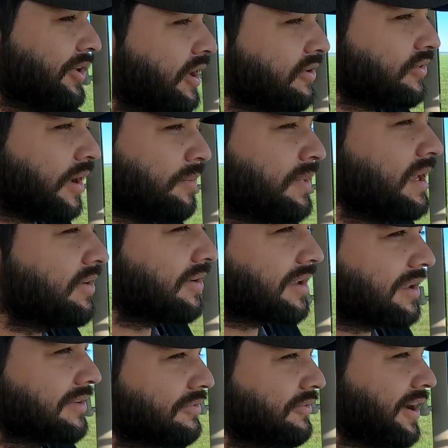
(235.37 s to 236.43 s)
é o nosso amigo
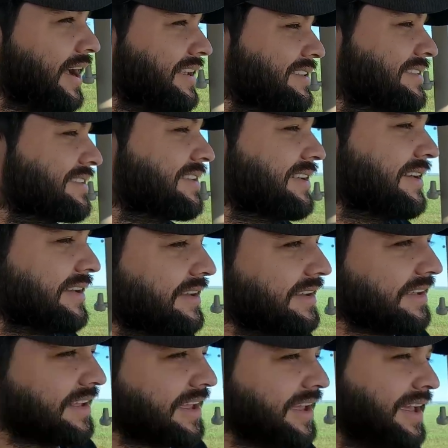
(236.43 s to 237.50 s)
aqui que faz.
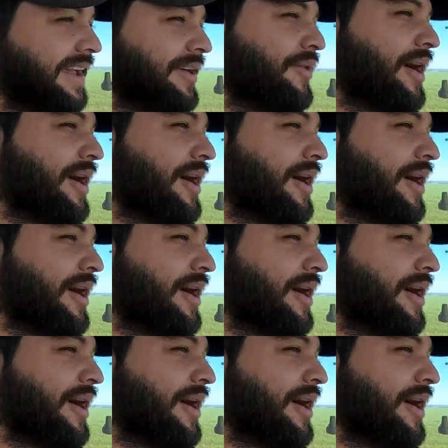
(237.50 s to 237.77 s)
É